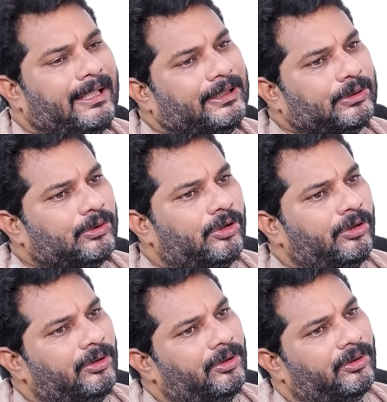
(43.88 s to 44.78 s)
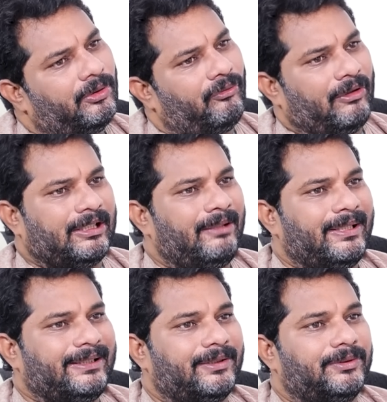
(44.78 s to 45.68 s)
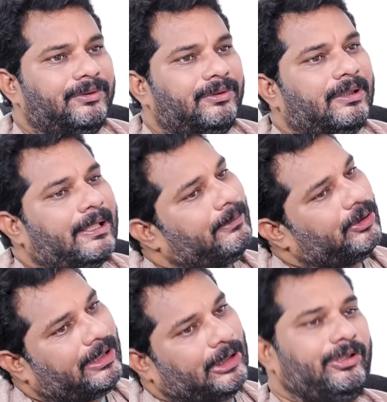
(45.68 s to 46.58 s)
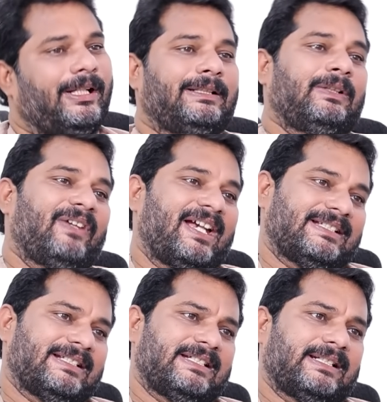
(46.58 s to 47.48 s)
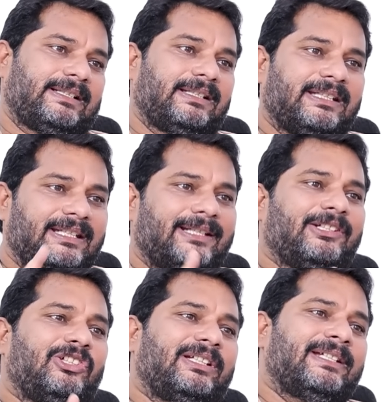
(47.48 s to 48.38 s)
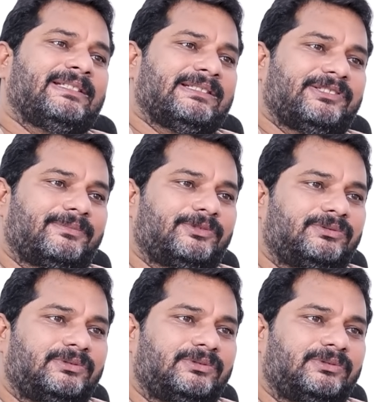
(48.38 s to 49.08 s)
మళ్ళీ ఇంకో వర్గం అంటారు మీరు కరడు కట్టిన ఫ్యాక్షనిస్ట్ అని ఈ రెండిట్లో ఏది నిజము